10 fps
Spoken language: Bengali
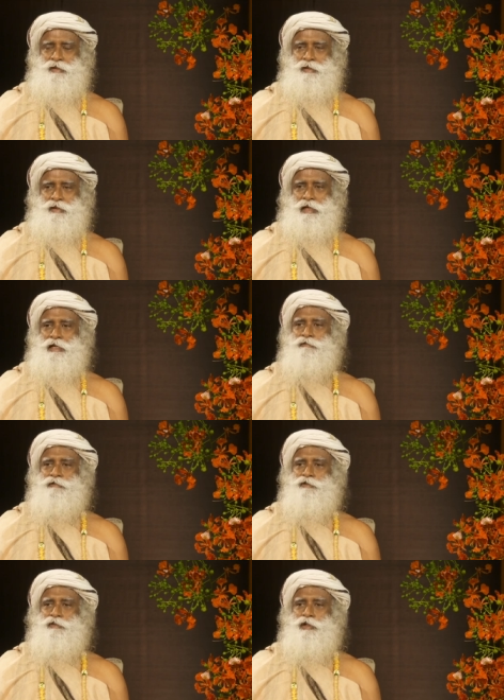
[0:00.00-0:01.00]
হাতি
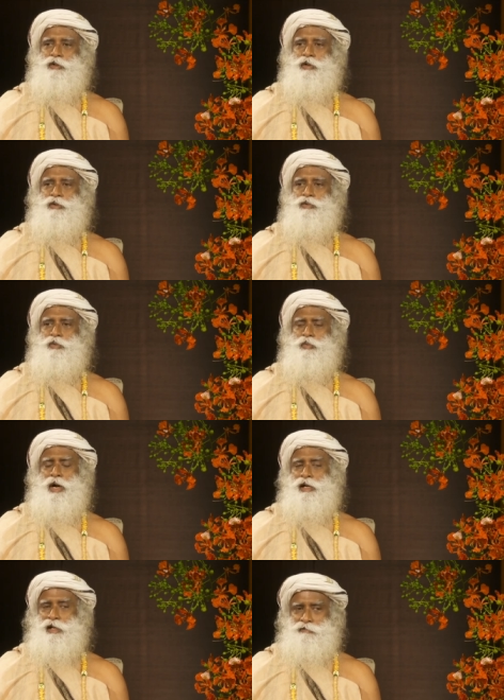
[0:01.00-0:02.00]
কিছু করবে না
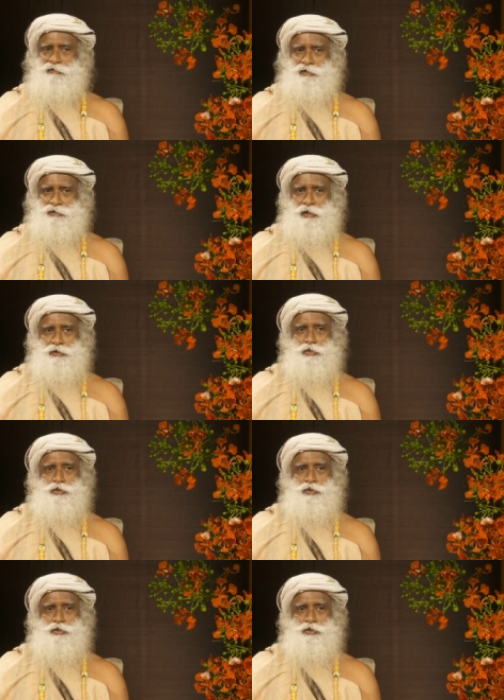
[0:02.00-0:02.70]
বন্য হাতি সুখকর